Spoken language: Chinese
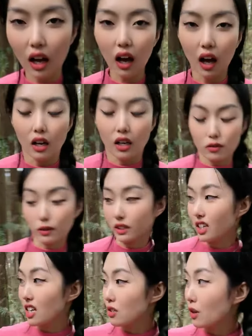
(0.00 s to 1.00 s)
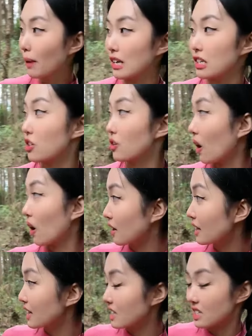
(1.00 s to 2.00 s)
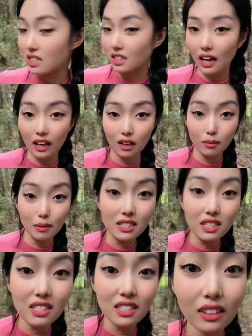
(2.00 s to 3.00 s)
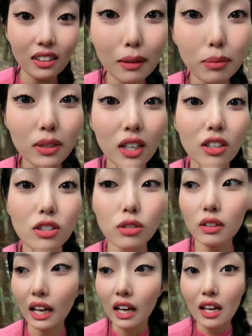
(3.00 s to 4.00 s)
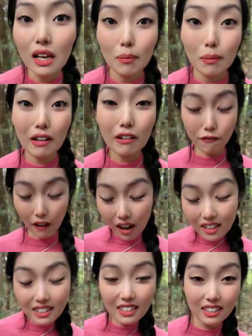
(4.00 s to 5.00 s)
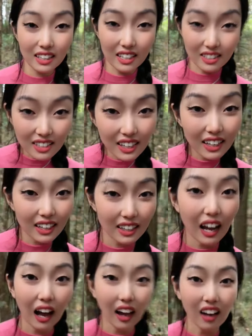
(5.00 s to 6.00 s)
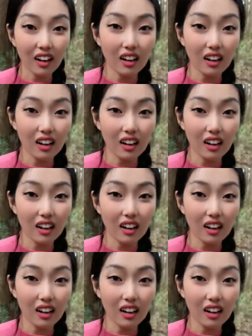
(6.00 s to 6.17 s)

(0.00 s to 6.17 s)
啊，我听说把床给试塌了，没成想他不想出来。反正房子顶子也给他了，